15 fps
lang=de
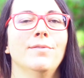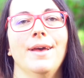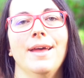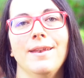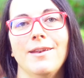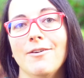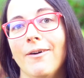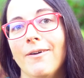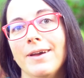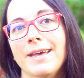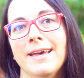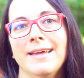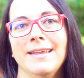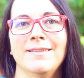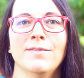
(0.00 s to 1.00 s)
zu
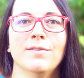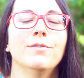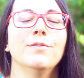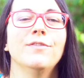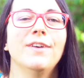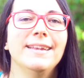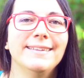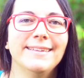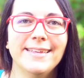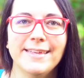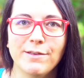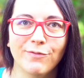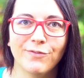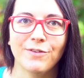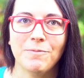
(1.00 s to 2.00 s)
erneuern, zu
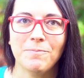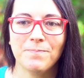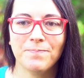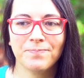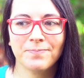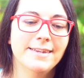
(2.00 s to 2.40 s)
vertiefen.